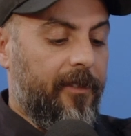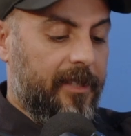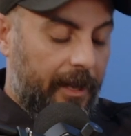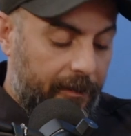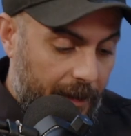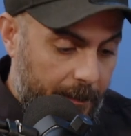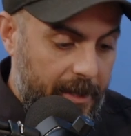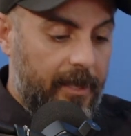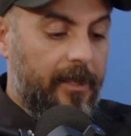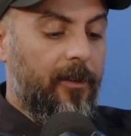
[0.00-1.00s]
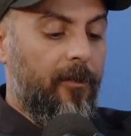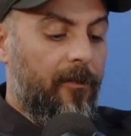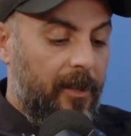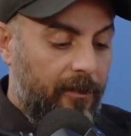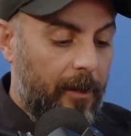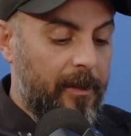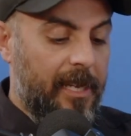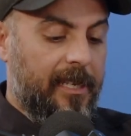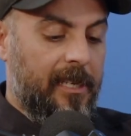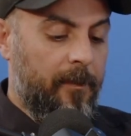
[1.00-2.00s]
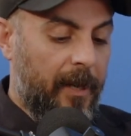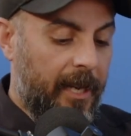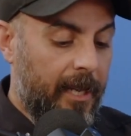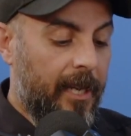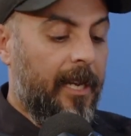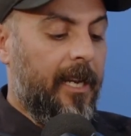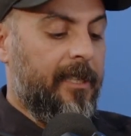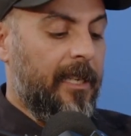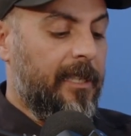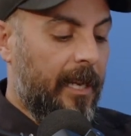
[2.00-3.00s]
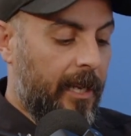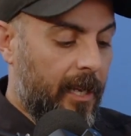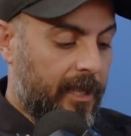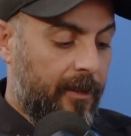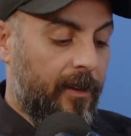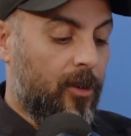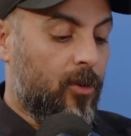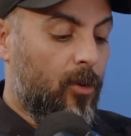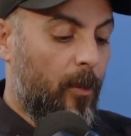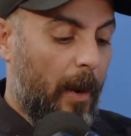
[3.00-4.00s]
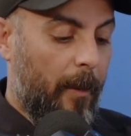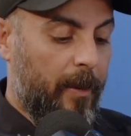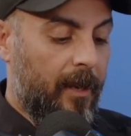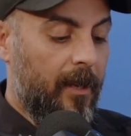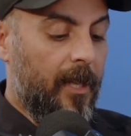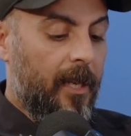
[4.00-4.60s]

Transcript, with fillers: as, une famille, une vie de famille équilibrée et tu as une carrière qui va super bien.